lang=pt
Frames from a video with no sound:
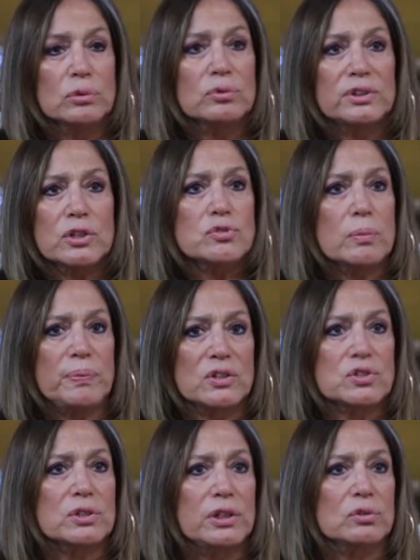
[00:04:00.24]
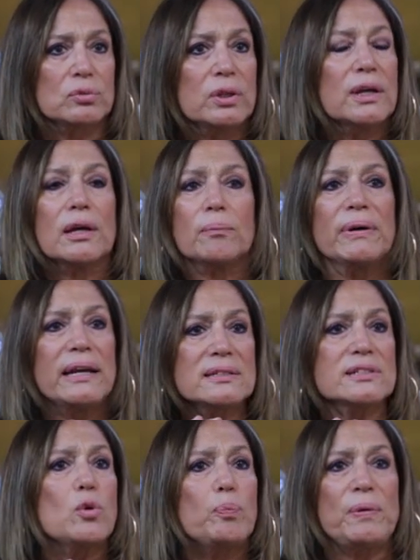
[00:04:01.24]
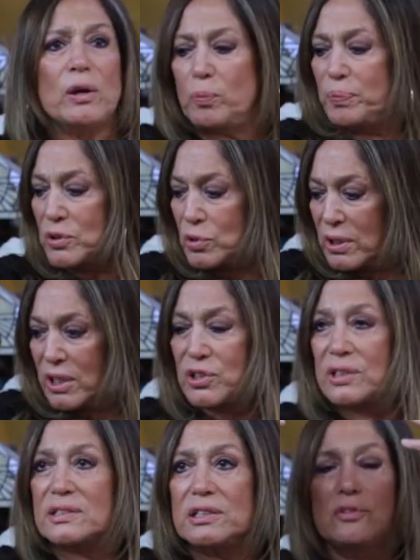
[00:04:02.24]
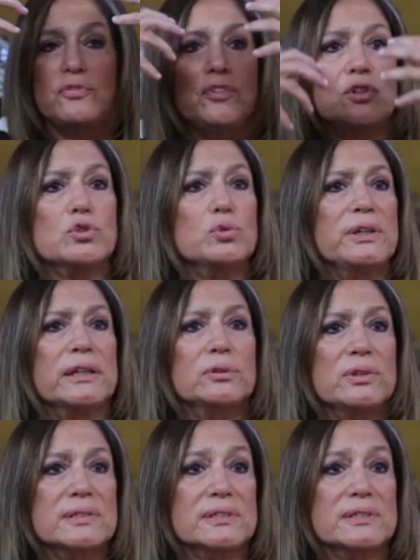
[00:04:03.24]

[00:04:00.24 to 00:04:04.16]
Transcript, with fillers: Quando o texto é bem escrito, parece que eu pego o personagem assim, visto e entro em